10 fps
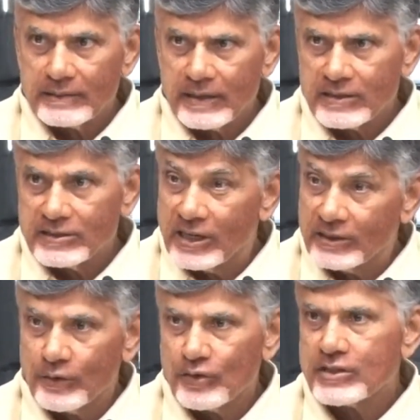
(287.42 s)
ఆంధ్ర
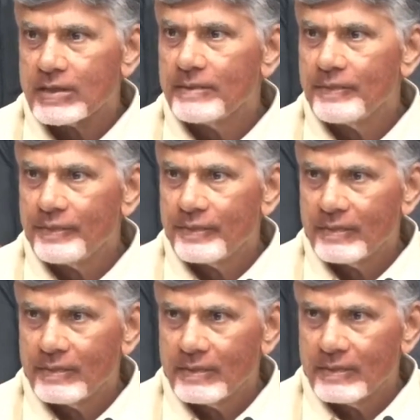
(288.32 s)
జాతి కోసరం
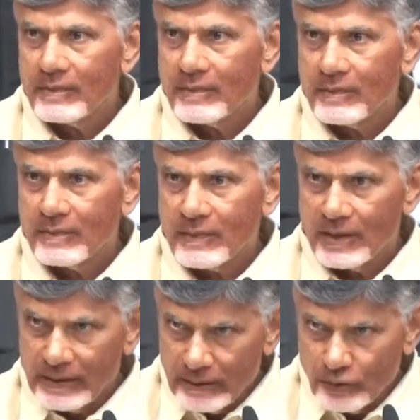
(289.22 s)

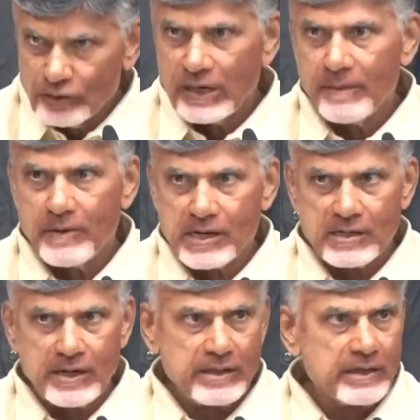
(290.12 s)
ఈరోజు నేను
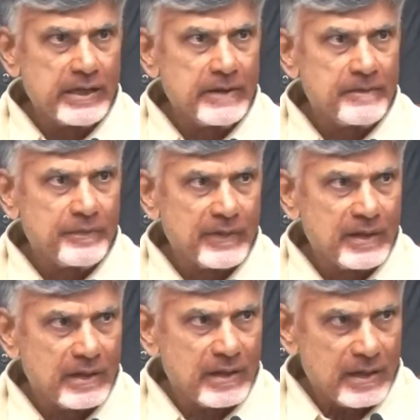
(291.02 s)
మాట్లాడింది
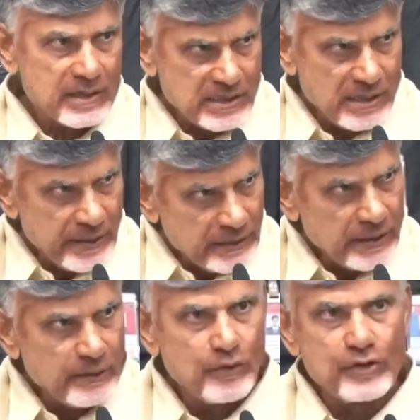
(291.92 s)
రాష్ట్ర
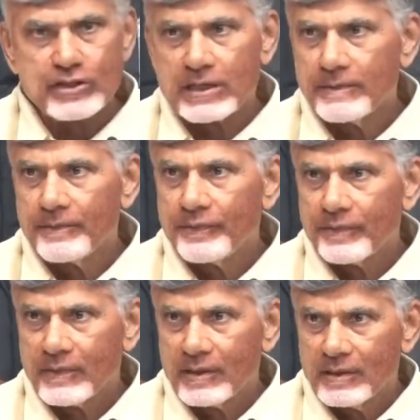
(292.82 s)
రైతాంగం కోసరం
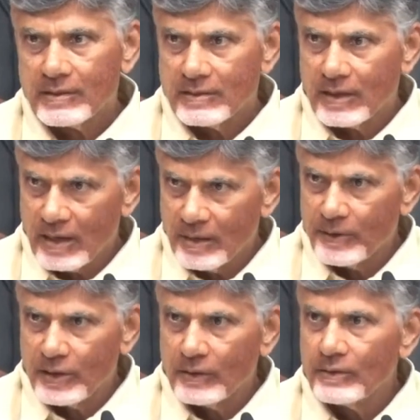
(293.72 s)

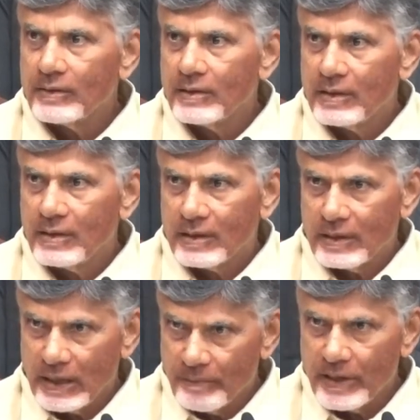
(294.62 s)
జనాభాలో
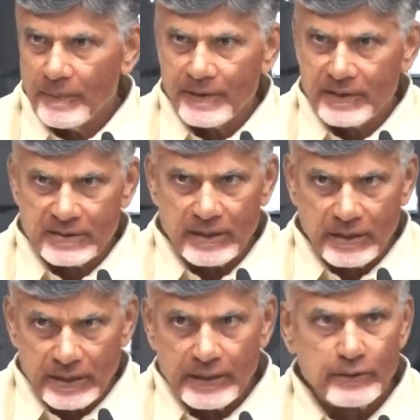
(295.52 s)
డెబ్బై
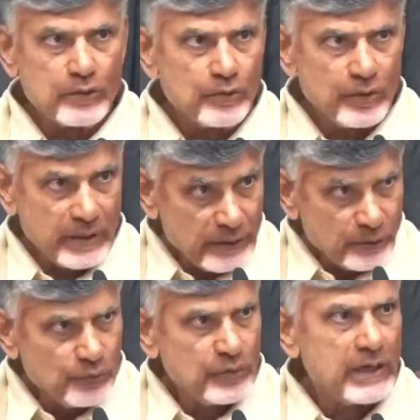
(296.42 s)
పర్సెంట్ రైతులు
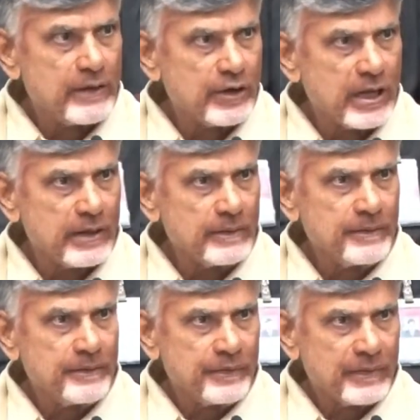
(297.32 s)
రైతు కూలీలే ఉన్నారు